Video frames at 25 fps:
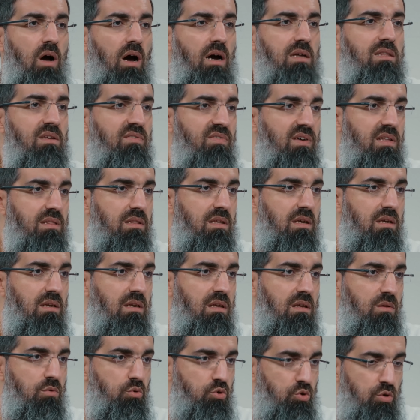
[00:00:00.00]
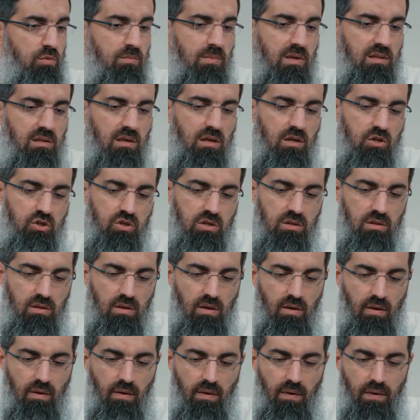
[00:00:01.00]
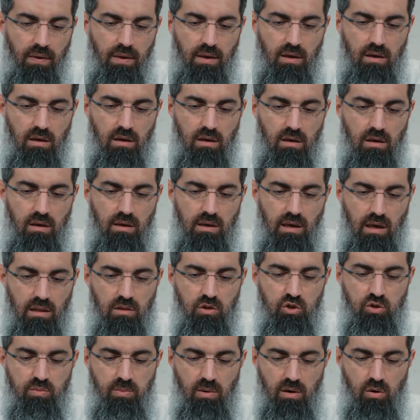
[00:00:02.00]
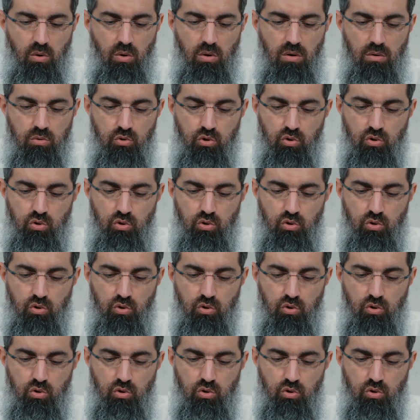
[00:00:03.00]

aktif ettiğini düşünmediği için e, yanlış bakıyor.